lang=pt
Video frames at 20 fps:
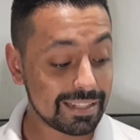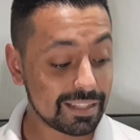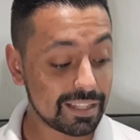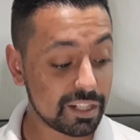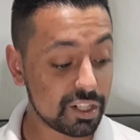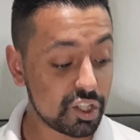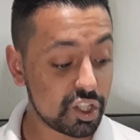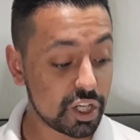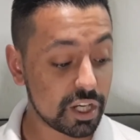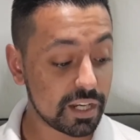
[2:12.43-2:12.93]

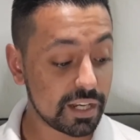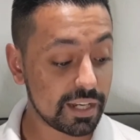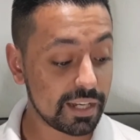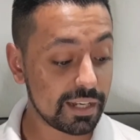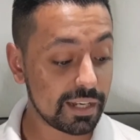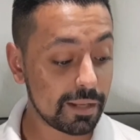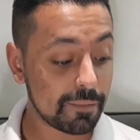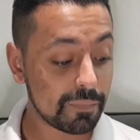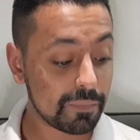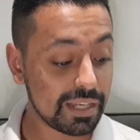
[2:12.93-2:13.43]

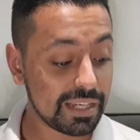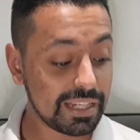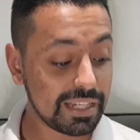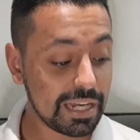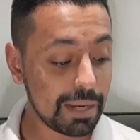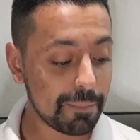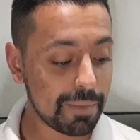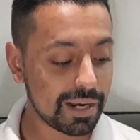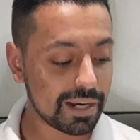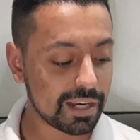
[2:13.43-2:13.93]
tangerina
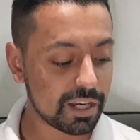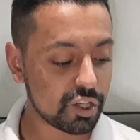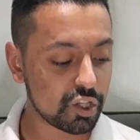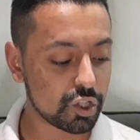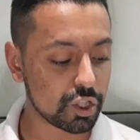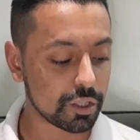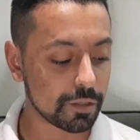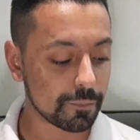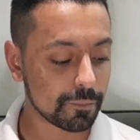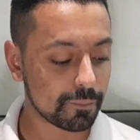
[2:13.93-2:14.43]
e
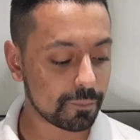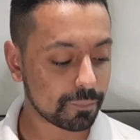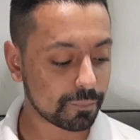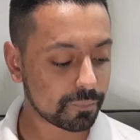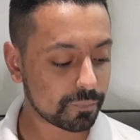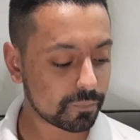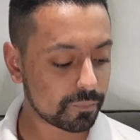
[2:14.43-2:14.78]
abacaxi.